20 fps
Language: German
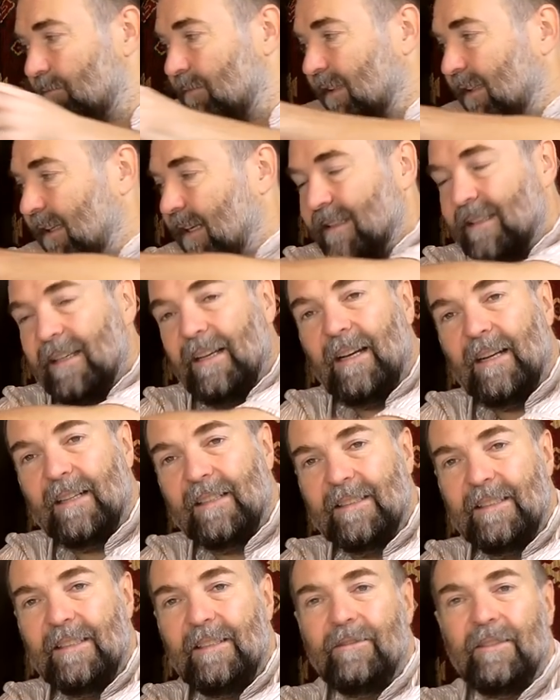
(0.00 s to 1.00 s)
Triatera
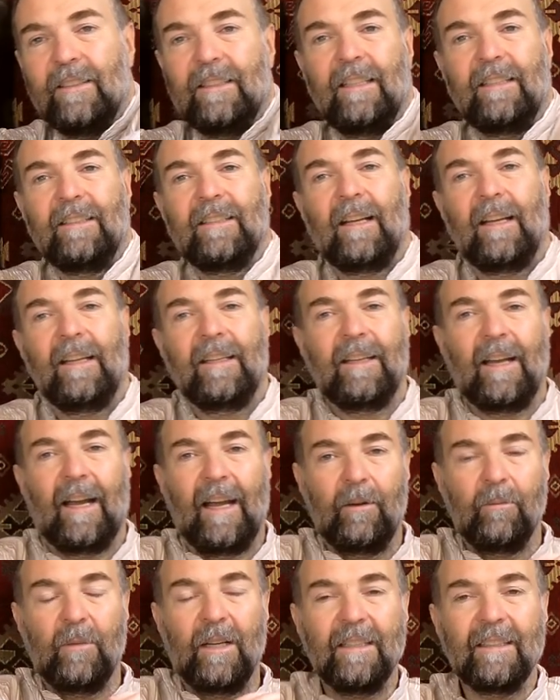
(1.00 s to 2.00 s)
aktiv in den Teich
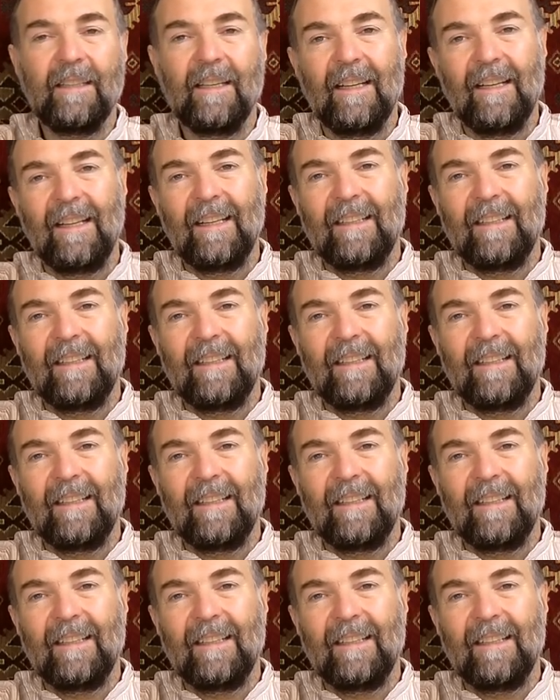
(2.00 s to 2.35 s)
reinmacht,